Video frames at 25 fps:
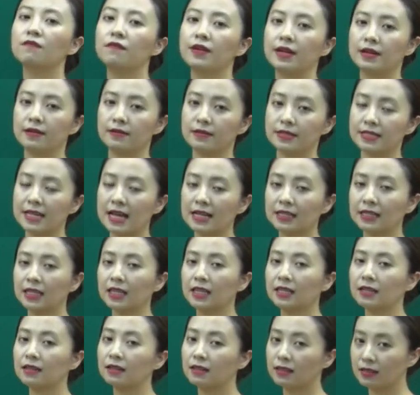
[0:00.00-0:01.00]
phải ở dạng
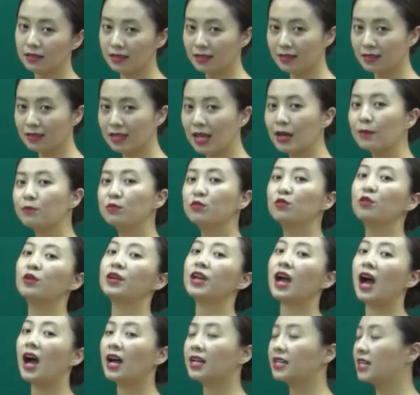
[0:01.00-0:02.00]
thêm
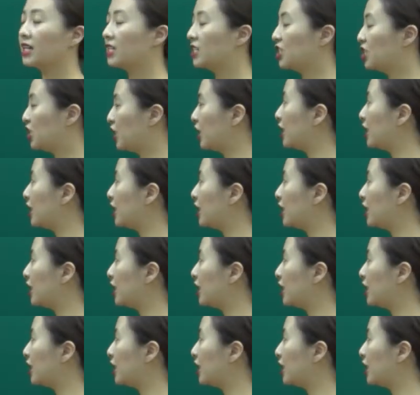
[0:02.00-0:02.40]
đuôi ing,